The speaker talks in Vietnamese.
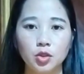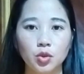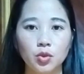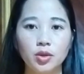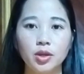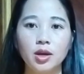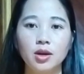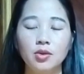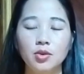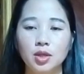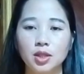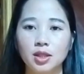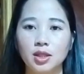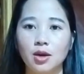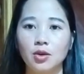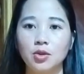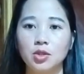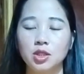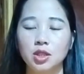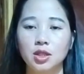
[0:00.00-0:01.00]
chủ yếu luật
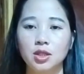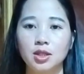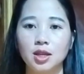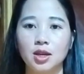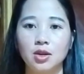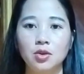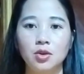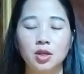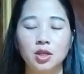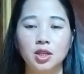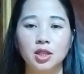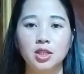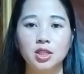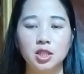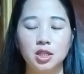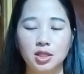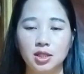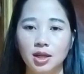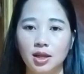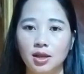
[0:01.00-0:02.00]
tàu sứ chỉ luôn chính
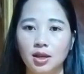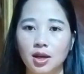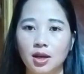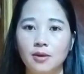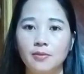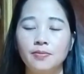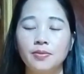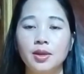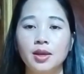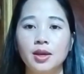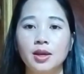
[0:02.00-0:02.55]
trị tranh lợi